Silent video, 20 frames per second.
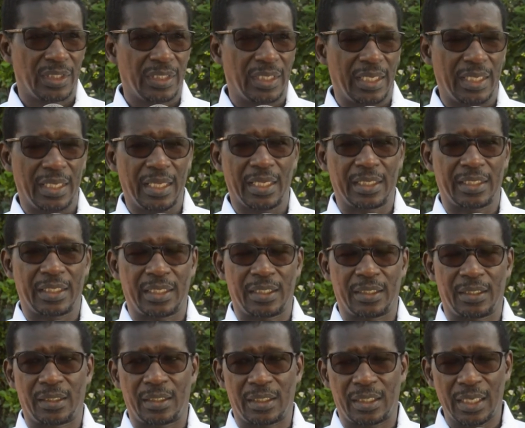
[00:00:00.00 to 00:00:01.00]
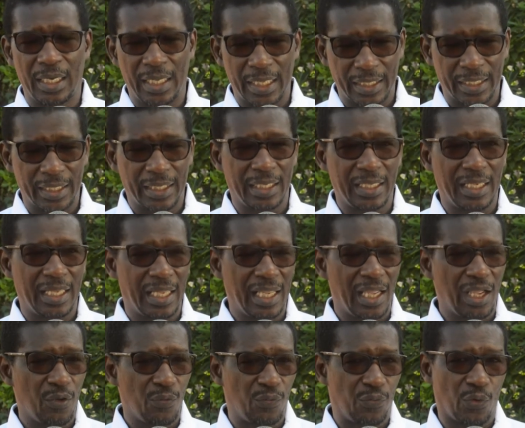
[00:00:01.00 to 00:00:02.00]
et éclairer et
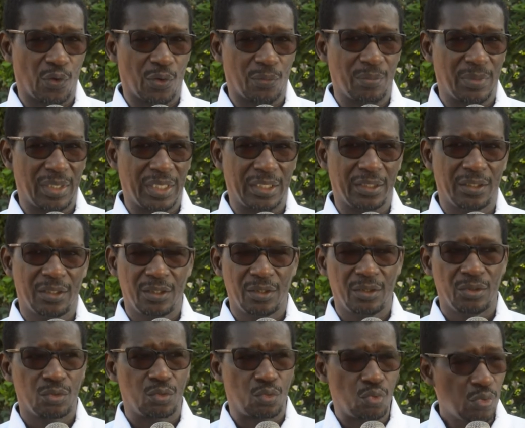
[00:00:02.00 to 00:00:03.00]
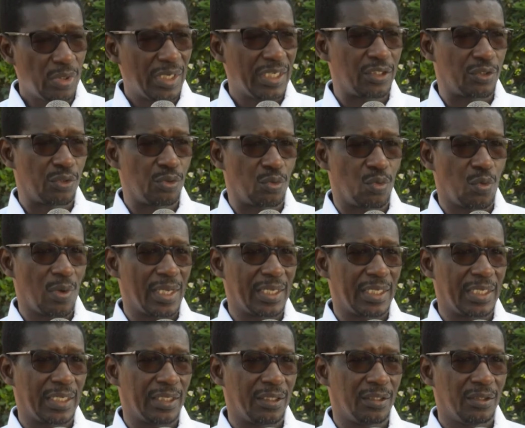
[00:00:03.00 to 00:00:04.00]
informer tous les
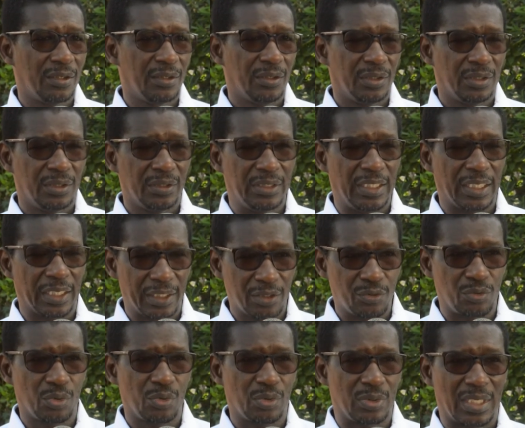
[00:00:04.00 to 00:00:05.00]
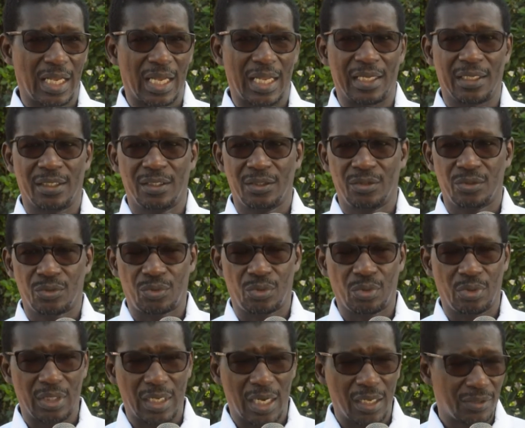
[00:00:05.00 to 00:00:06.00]
citoyens des résultats
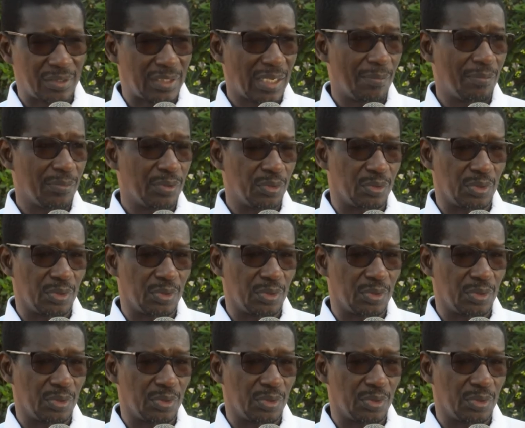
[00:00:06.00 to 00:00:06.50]
sur l'ensemble du